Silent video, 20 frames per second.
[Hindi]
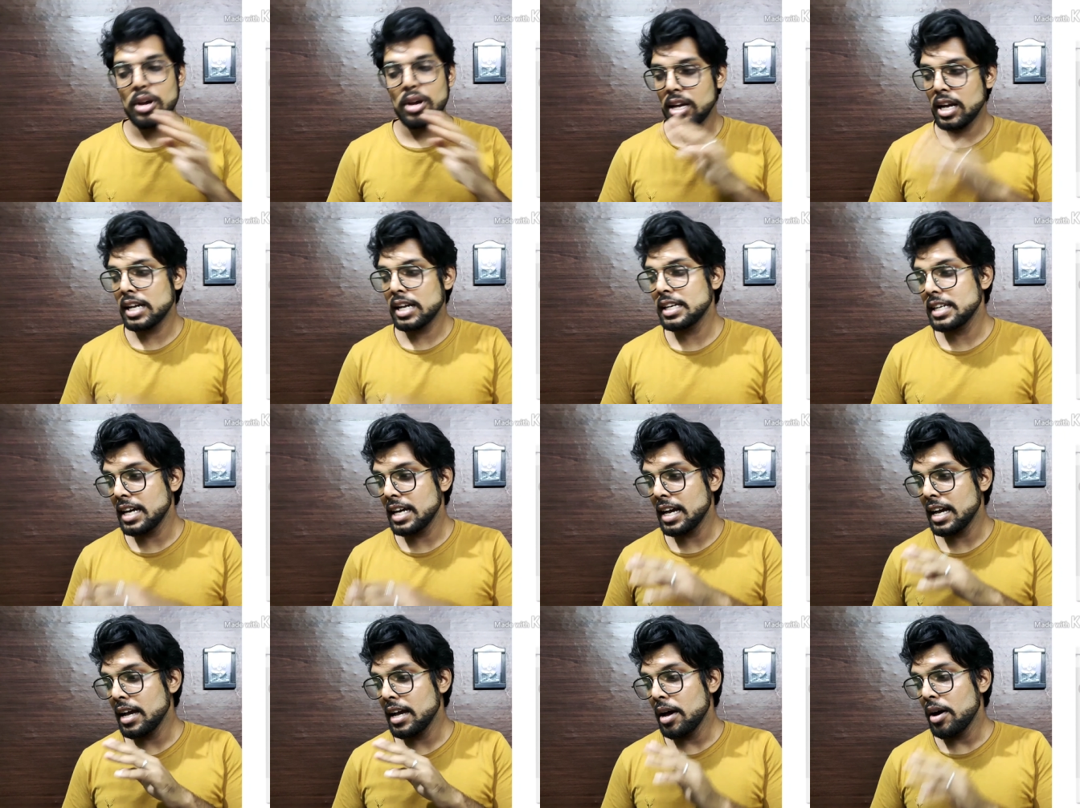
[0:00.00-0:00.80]
बॉय का ही
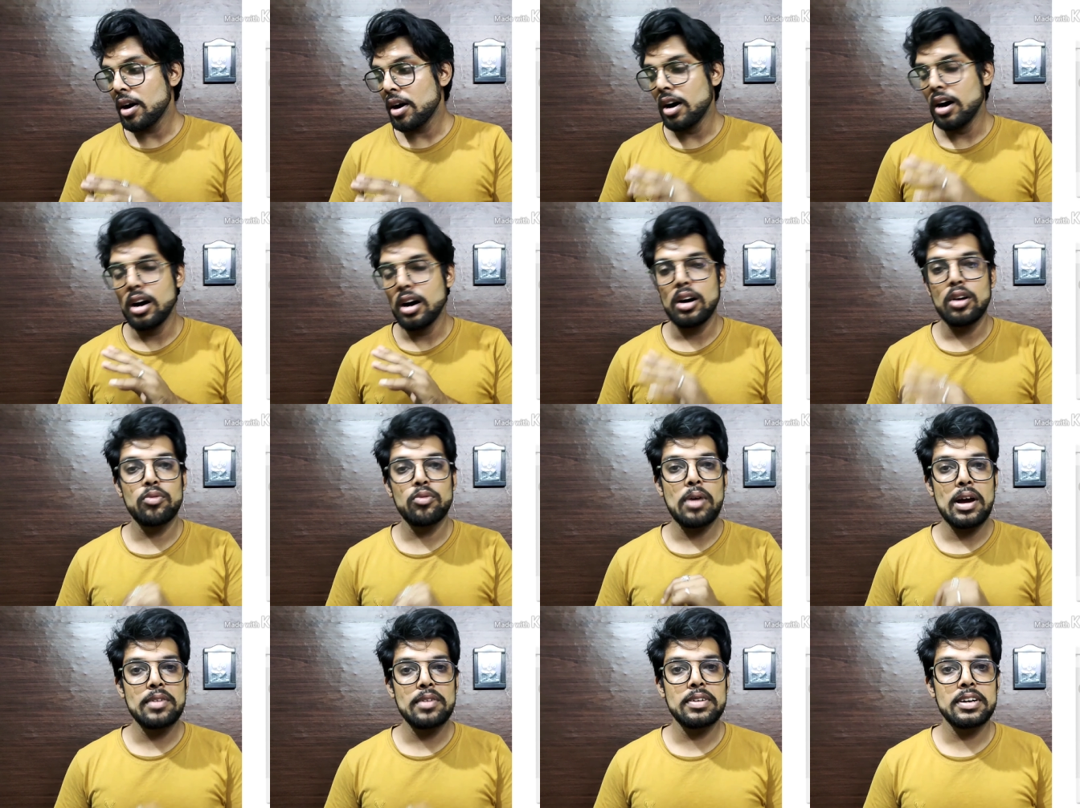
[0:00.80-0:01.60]
है
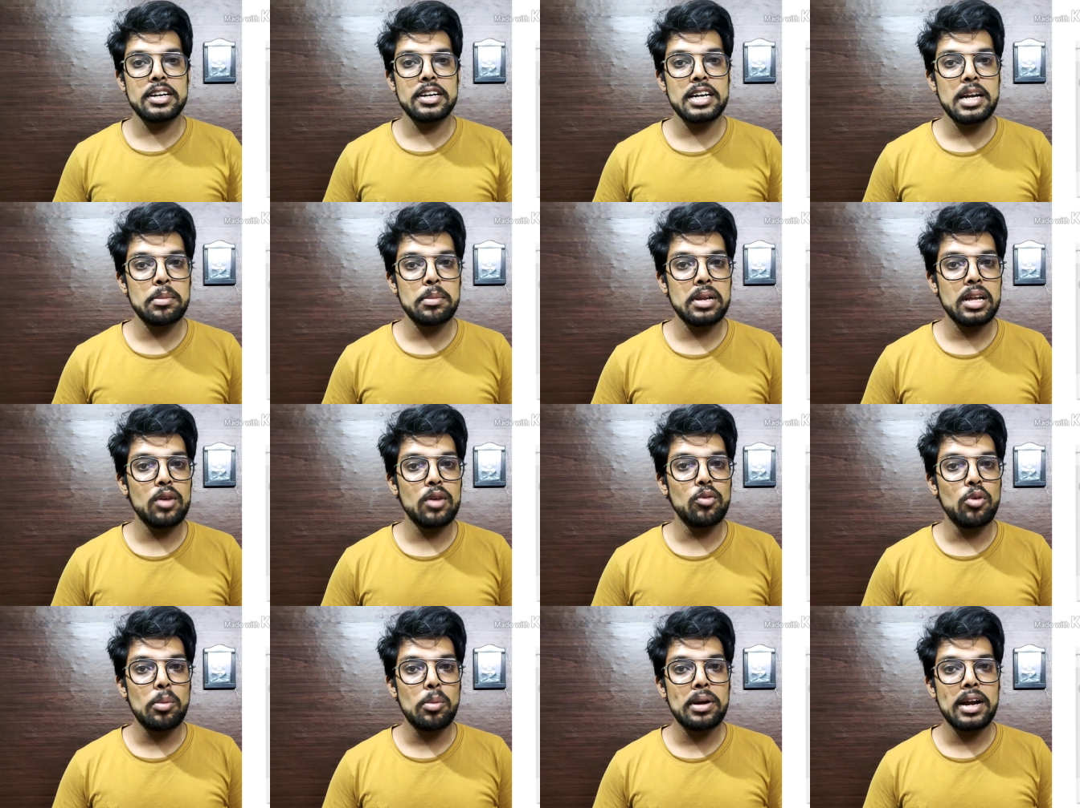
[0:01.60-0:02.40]
फाइव हंड्रेड एम
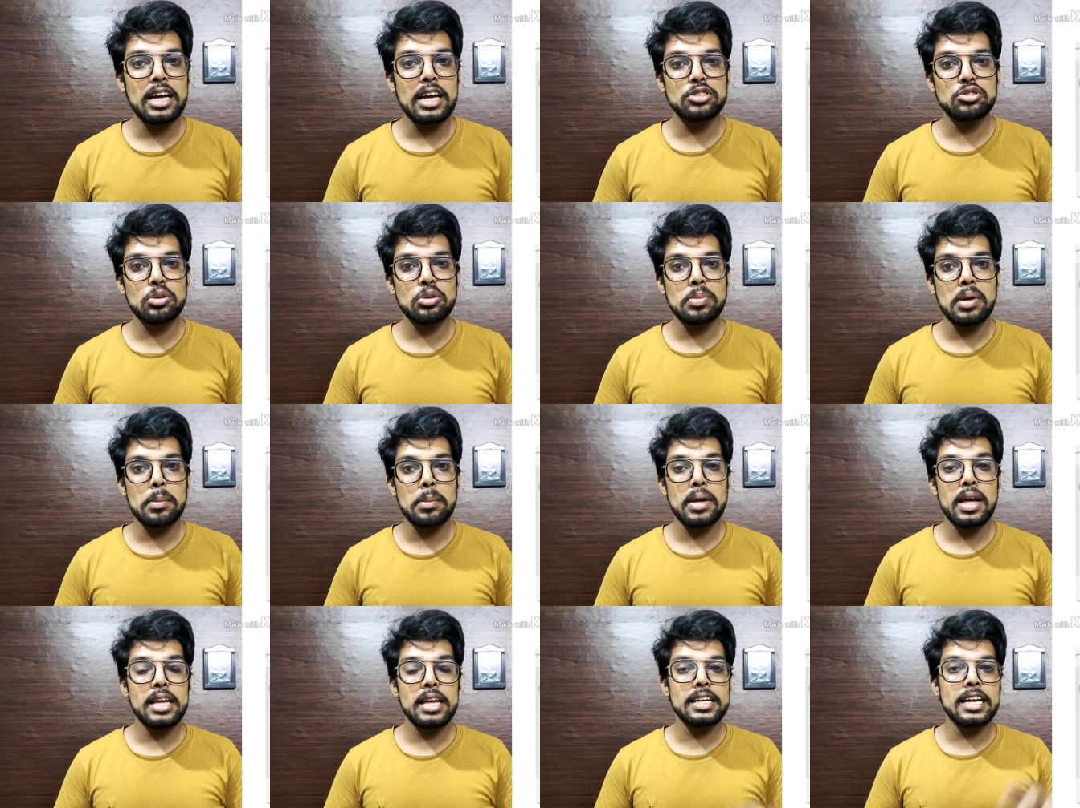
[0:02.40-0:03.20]
का वो भी ढाई सौ रुपये
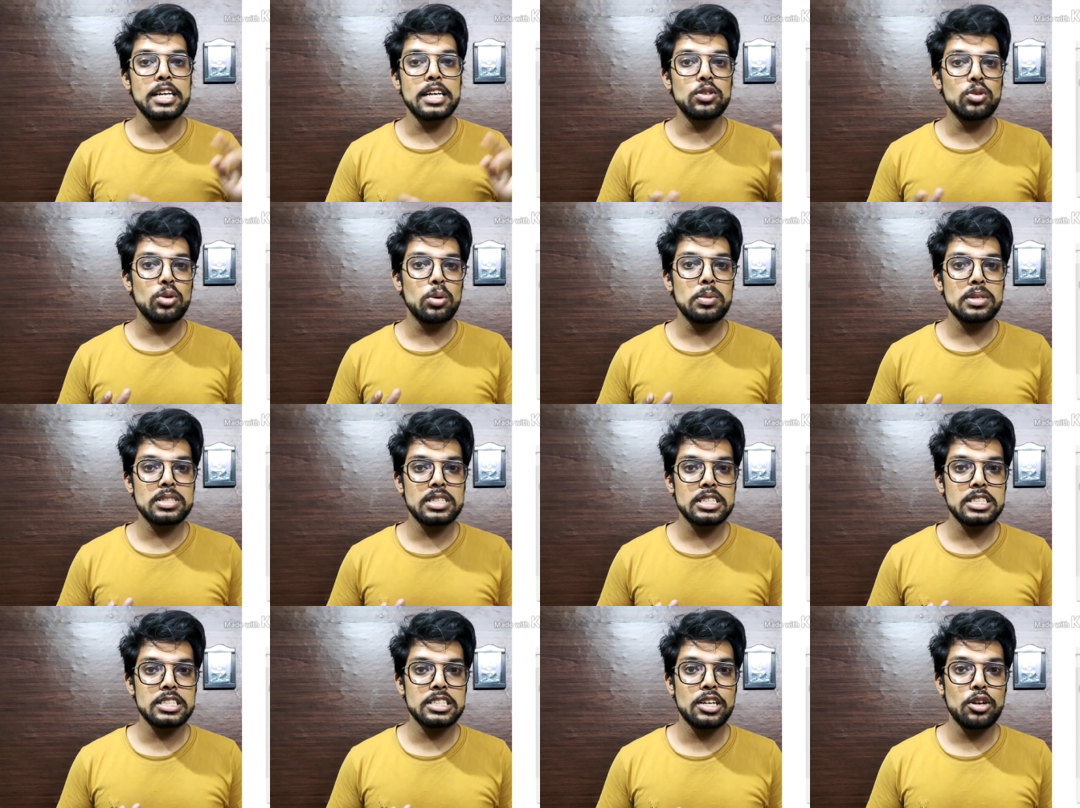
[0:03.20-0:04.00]
में यही दोनों मैं
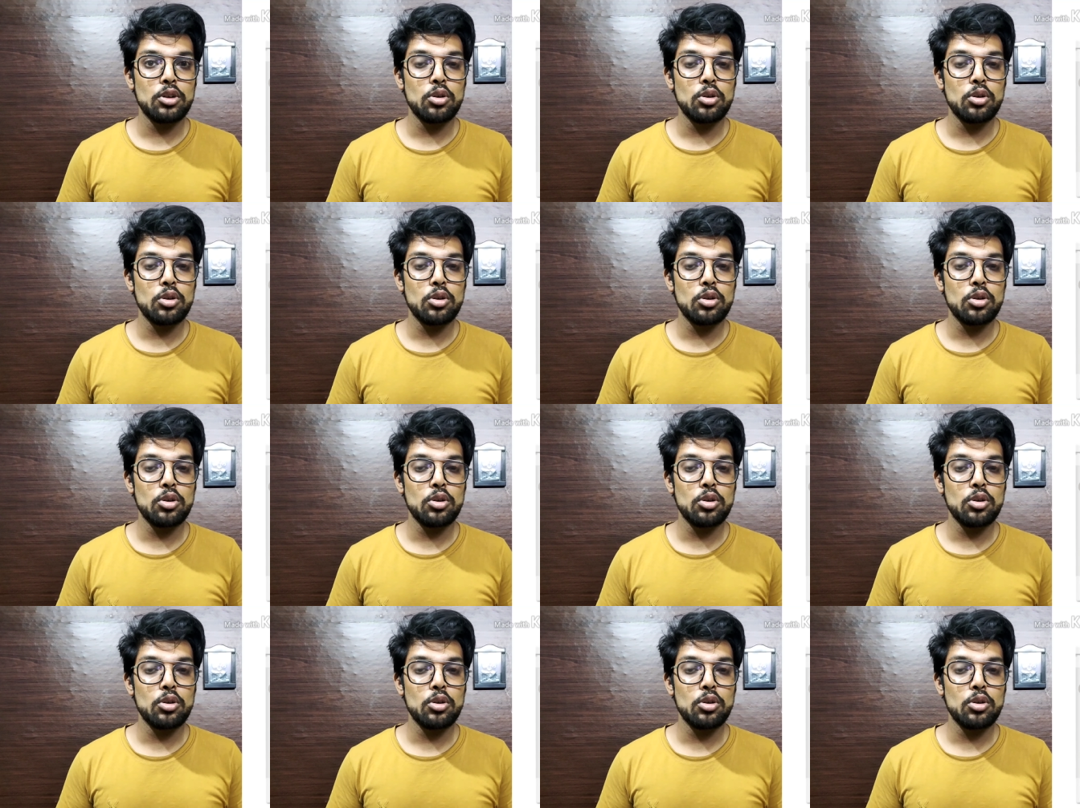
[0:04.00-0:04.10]
सजेस्ट